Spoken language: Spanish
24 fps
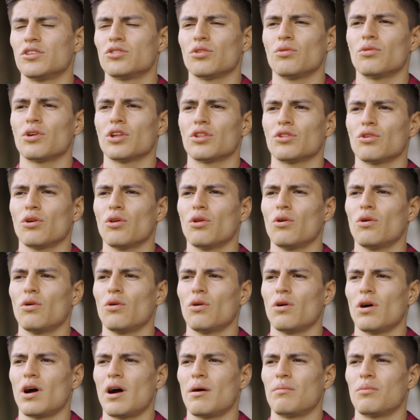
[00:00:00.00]
sobre
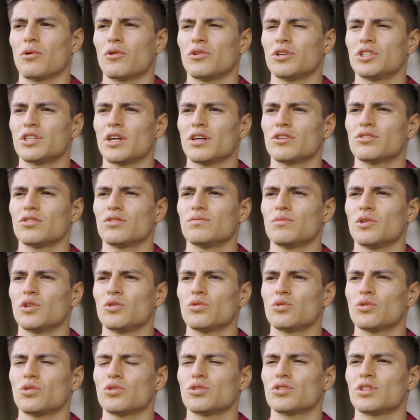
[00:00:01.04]
todo aprovechar esos
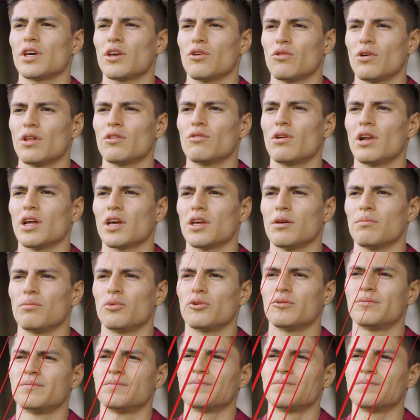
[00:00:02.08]
minutos ayudando al equipo.